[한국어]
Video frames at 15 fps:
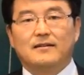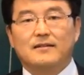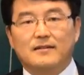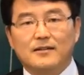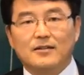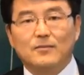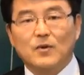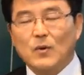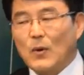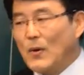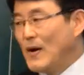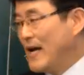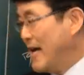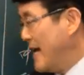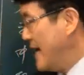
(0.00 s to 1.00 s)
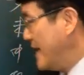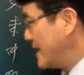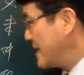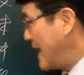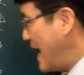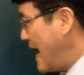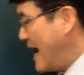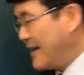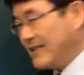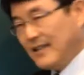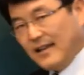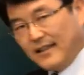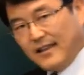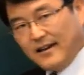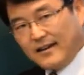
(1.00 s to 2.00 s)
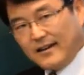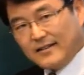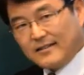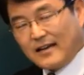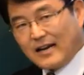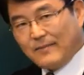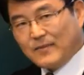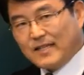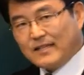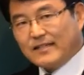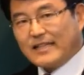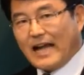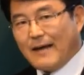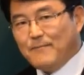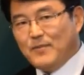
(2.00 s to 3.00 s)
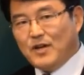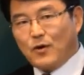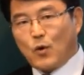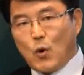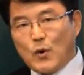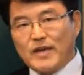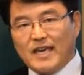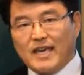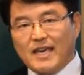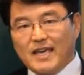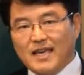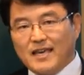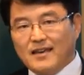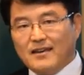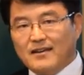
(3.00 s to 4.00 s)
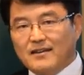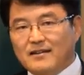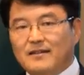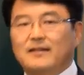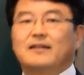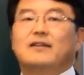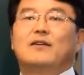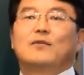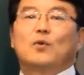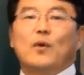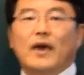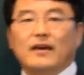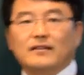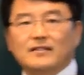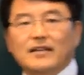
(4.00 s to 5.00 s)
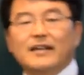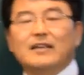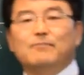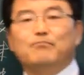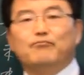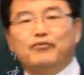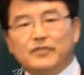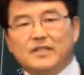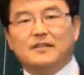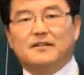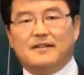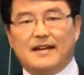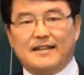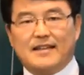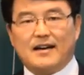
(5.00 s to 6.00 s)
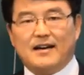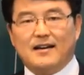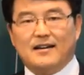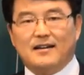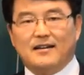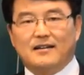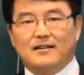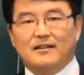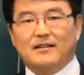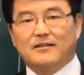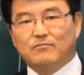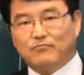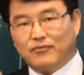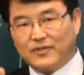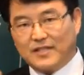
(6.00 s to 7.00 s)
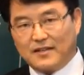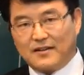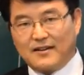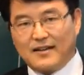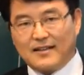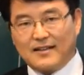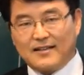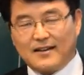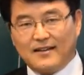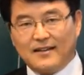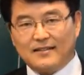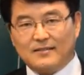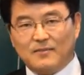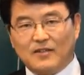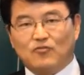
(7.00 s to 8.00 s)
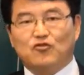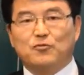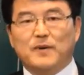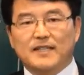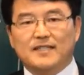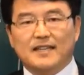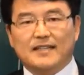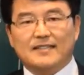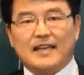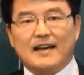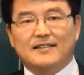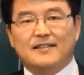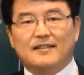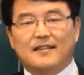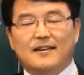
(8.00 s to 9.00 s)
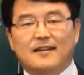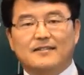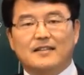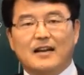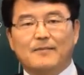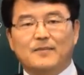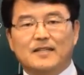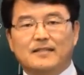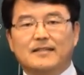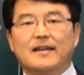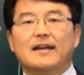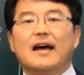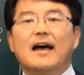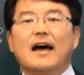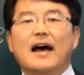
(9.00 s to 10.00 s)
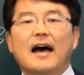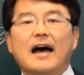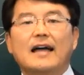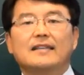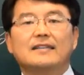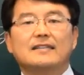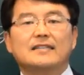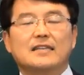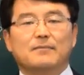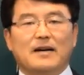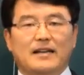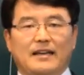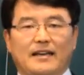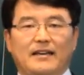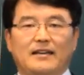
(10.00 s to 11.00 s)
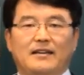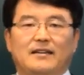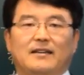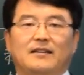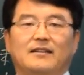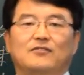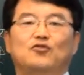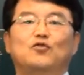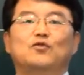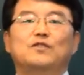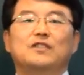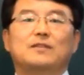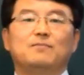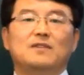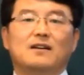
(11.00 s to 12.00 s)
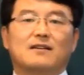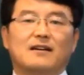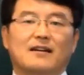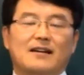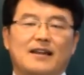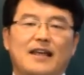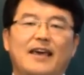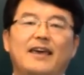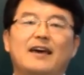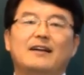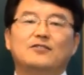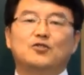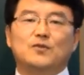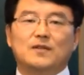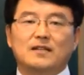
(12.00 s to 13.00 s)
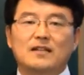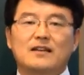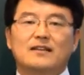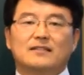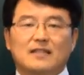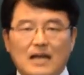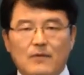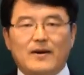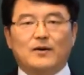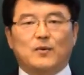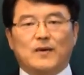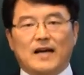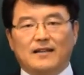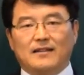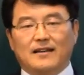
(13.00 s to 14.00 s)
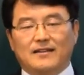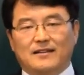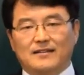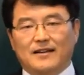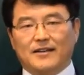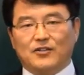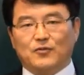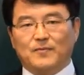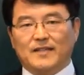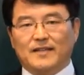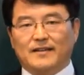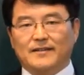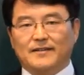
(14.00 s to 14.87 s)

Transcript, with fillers: 그러므로 사시에 태어난 사람들은 남녀공이 굉장히 부지런하다. 부지런하다 제가 얘기했습니다. 두 번째 사시에 태어난 사람들은 한 집안의 중심 역할을 해야 할 수 있는 상황으로 간다 이걸 이야기해 줍니다.